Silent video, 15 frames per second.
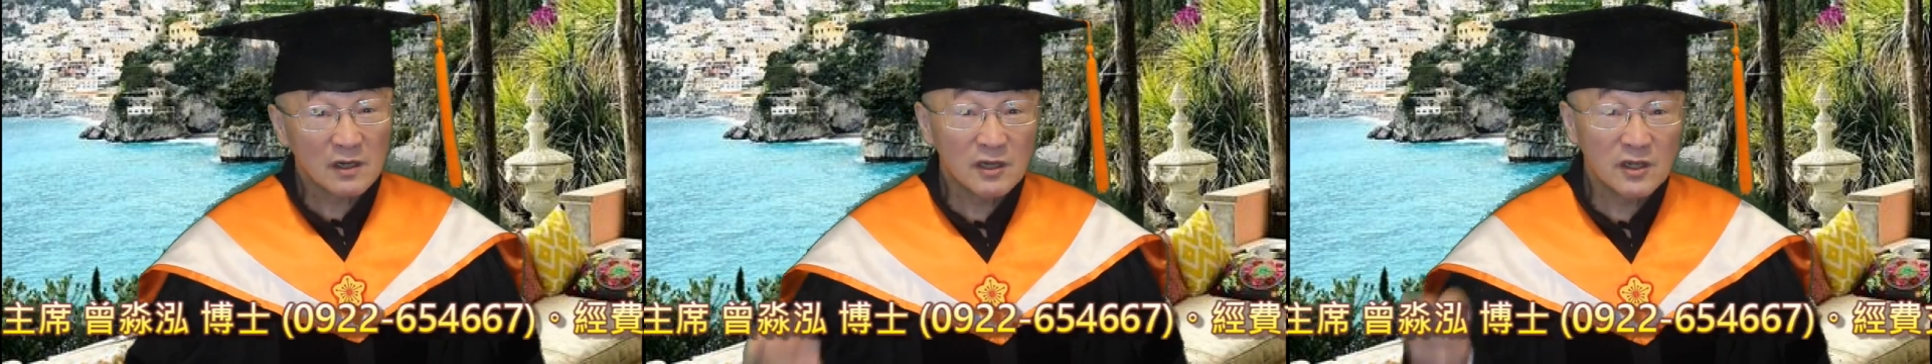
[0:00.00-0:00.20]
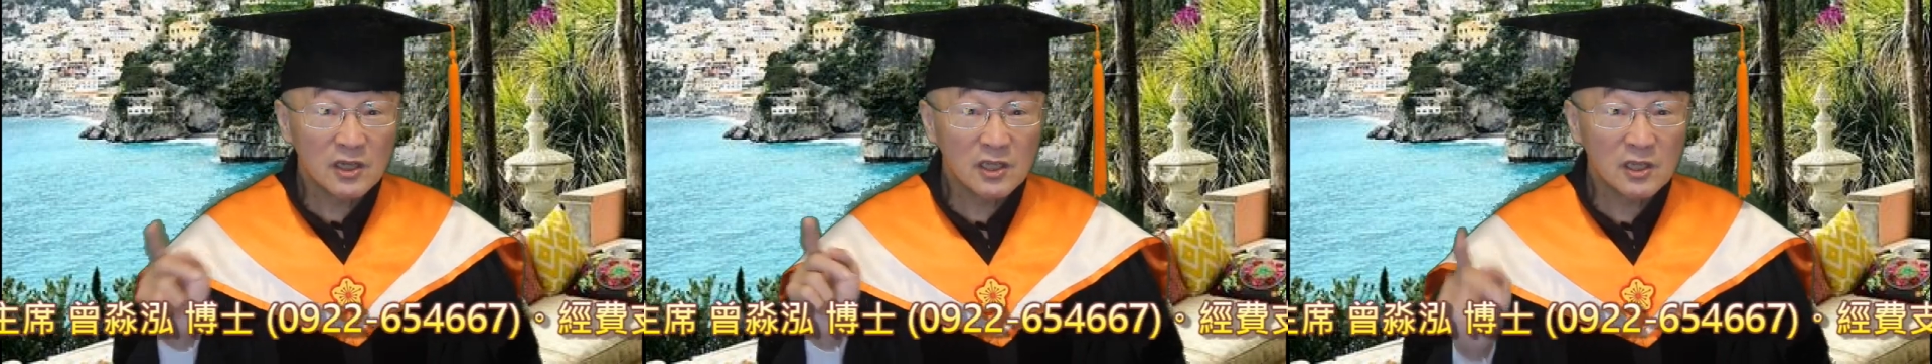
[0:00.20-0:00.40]

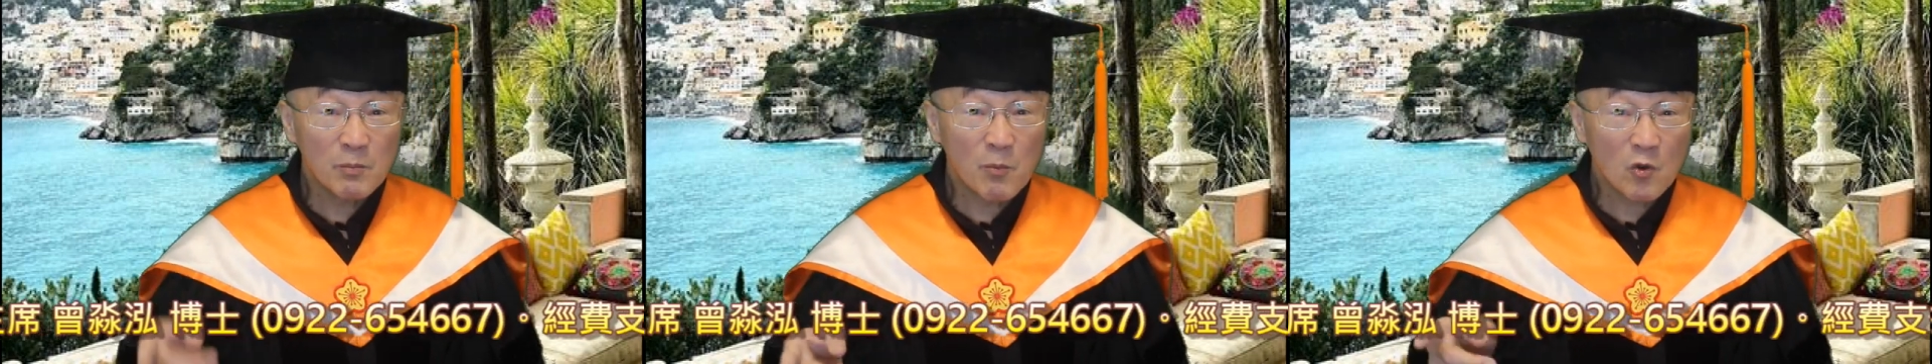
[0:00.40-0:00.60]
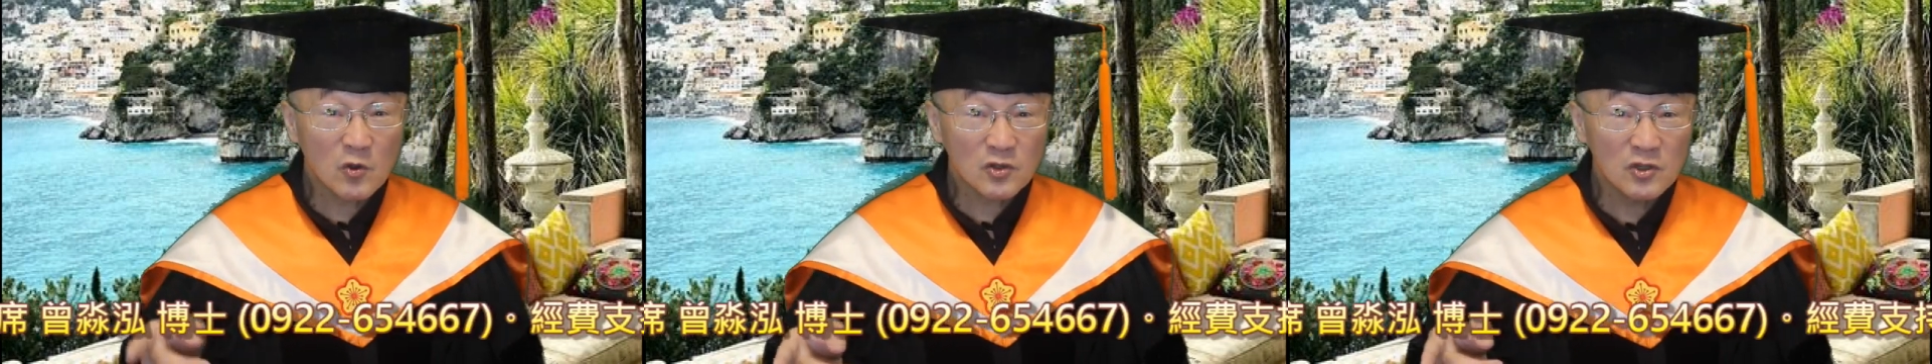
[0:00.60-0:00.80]
你的
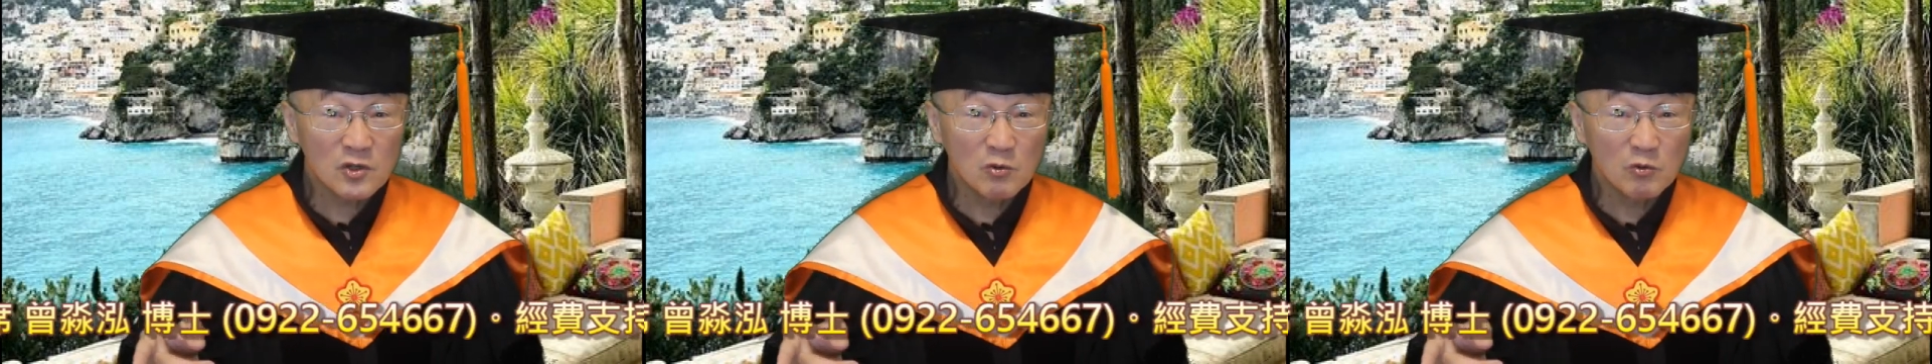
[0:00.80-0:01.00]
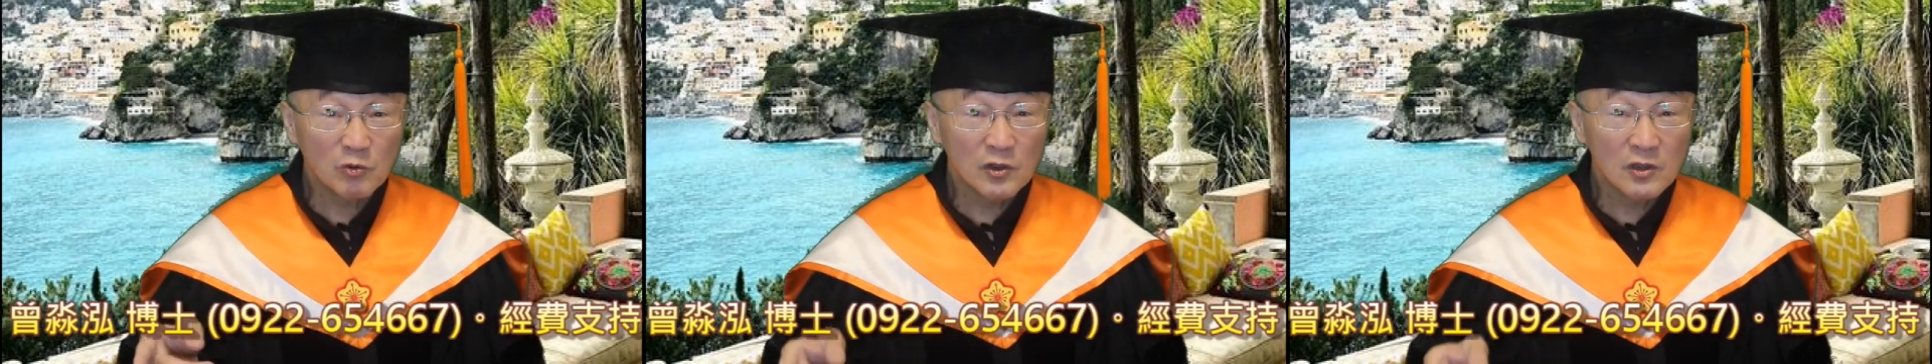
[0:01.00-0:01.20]
博士
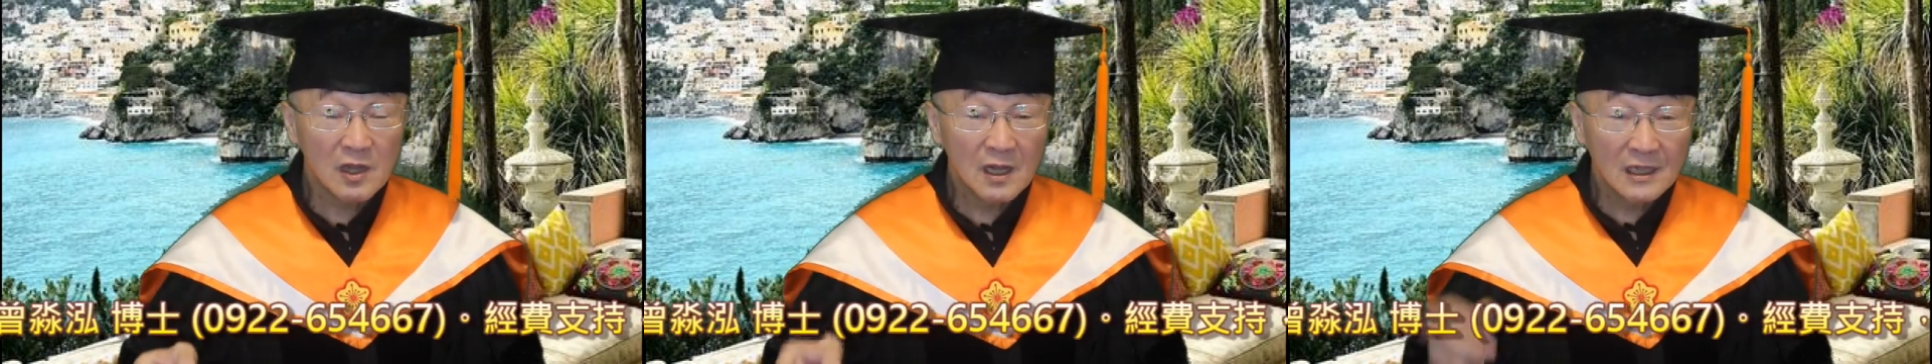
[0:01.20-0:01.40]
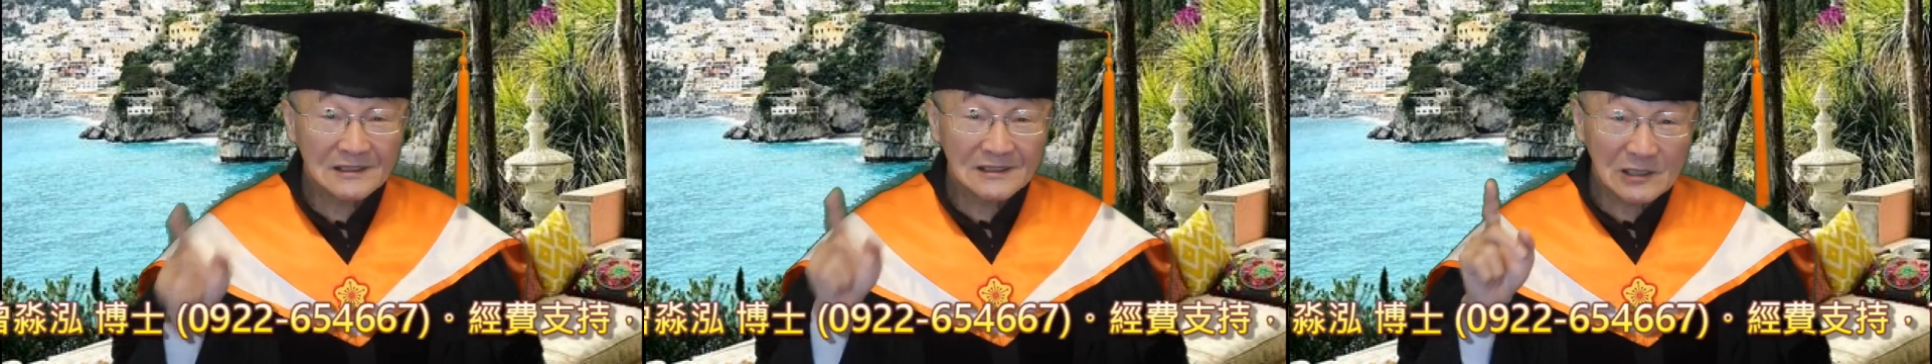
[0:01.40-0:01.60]
论文
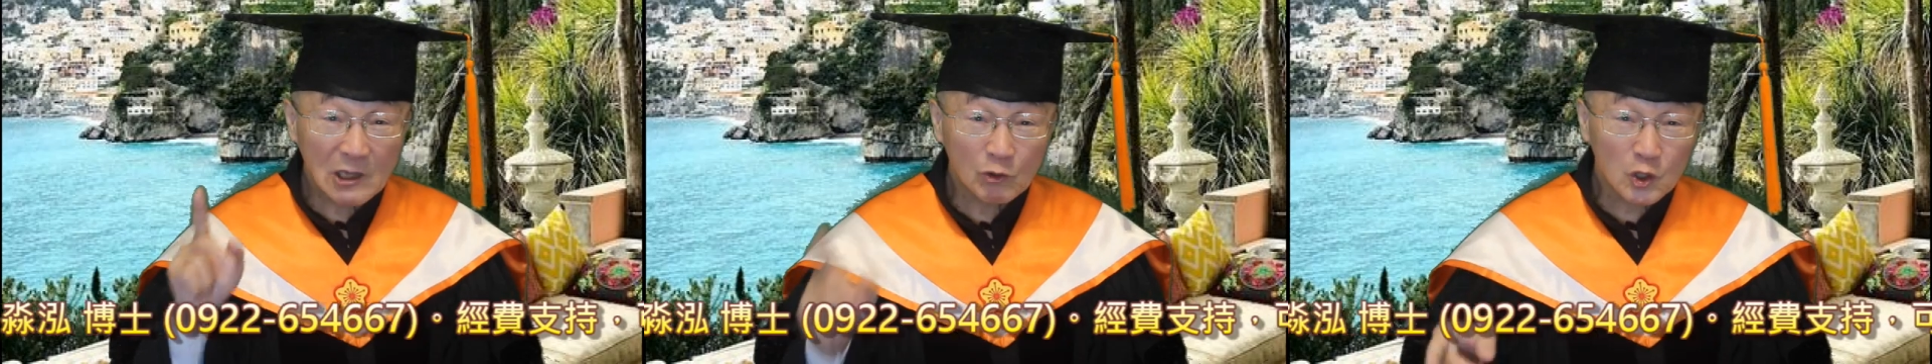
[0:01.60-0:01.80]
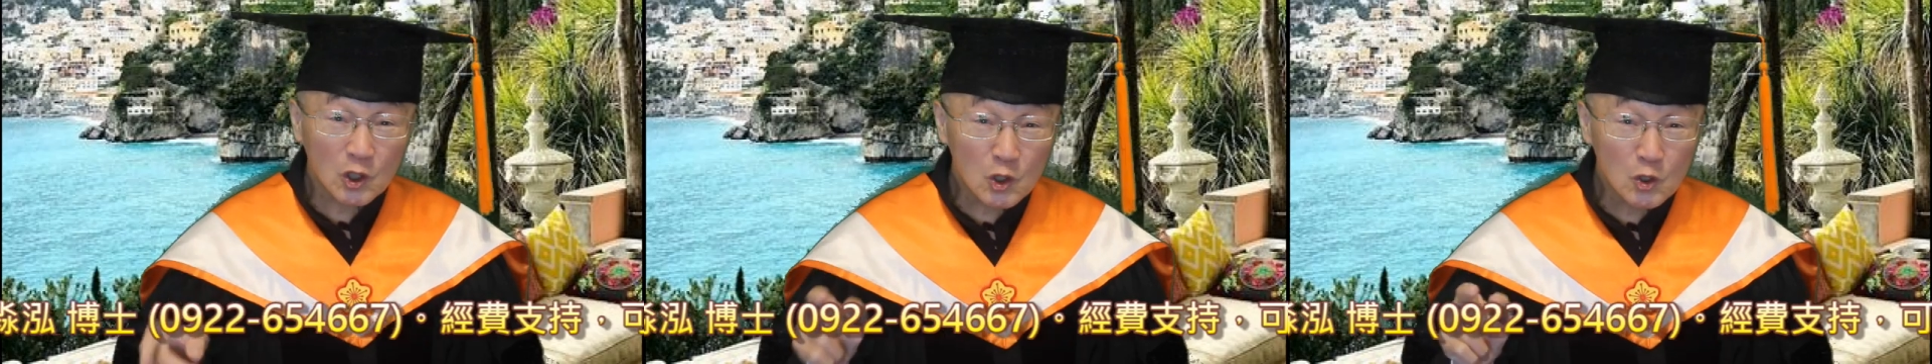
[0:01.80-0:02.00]

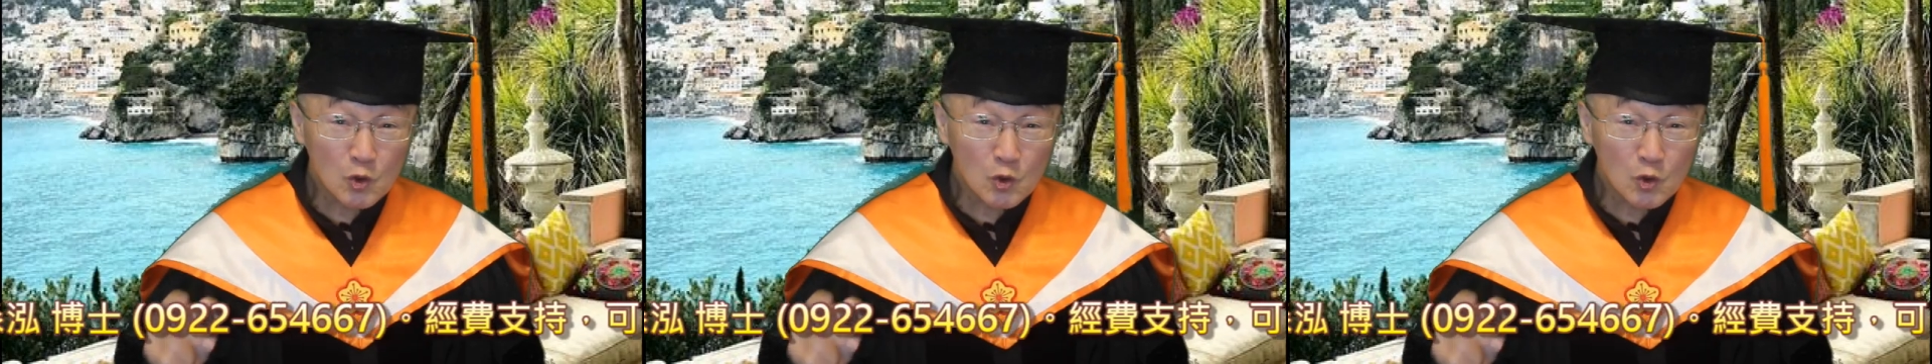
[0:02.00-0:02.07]
到底